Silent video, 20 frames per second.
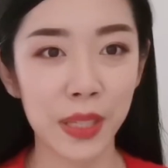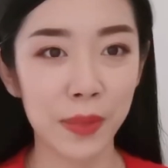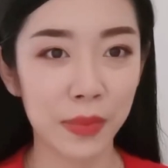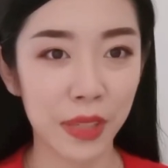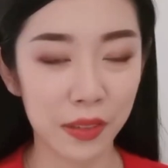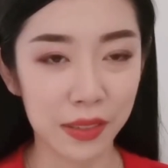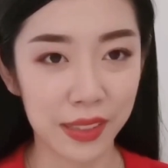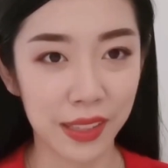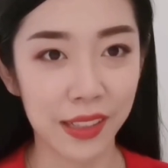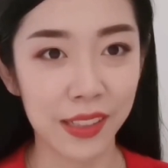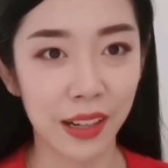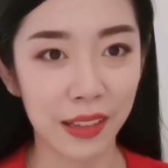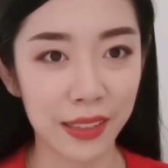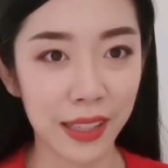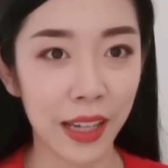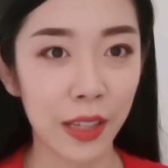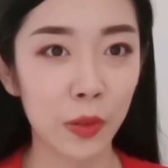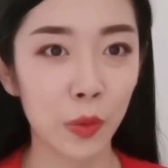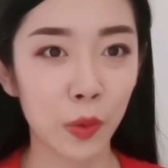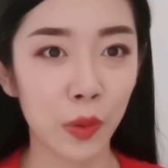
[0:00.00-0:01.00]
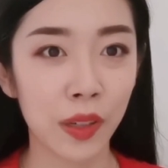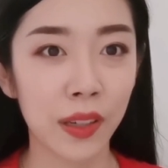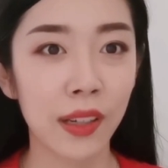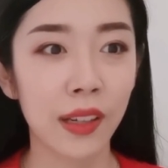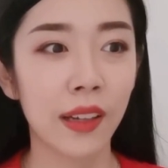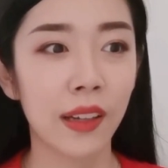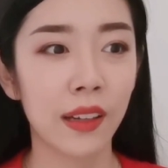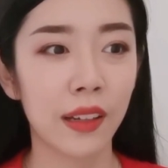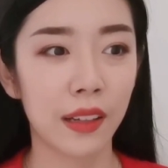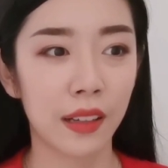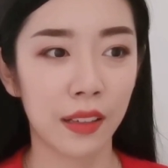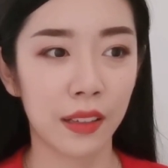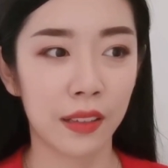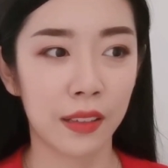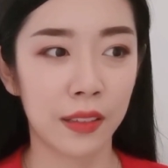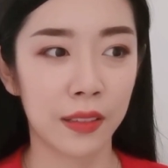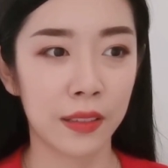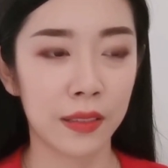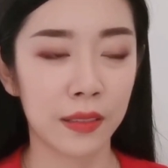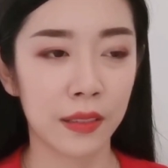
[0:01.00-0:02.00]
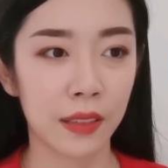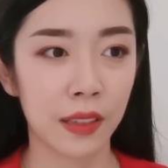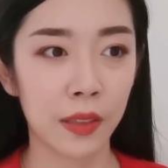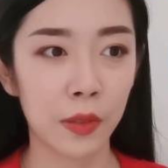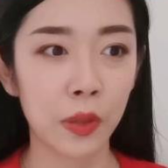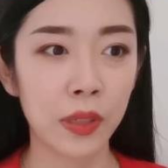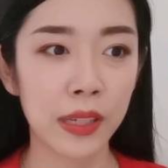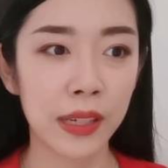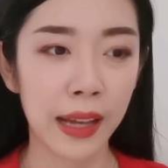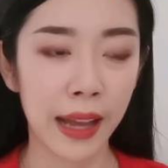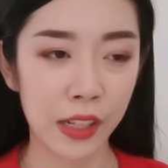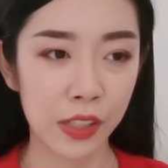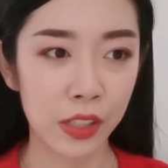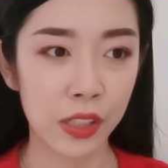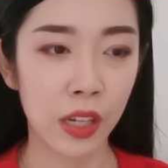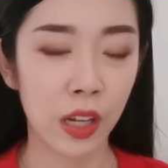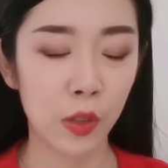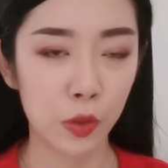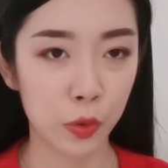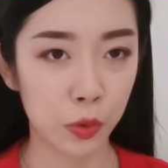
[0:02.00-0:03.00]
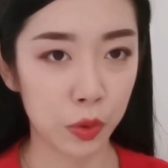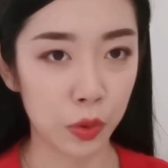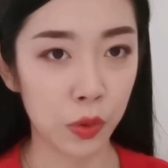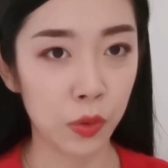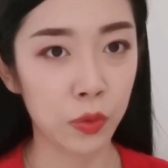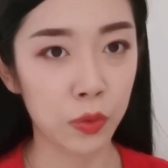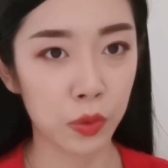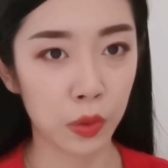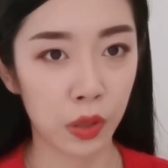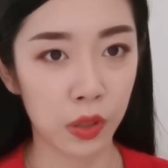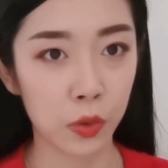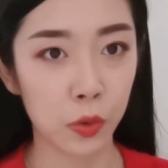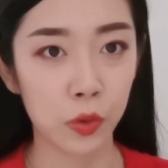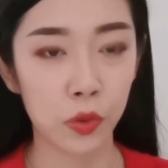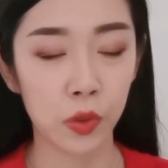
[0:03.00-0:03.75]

并没有减少太多，呃，很多人还是要出去工作、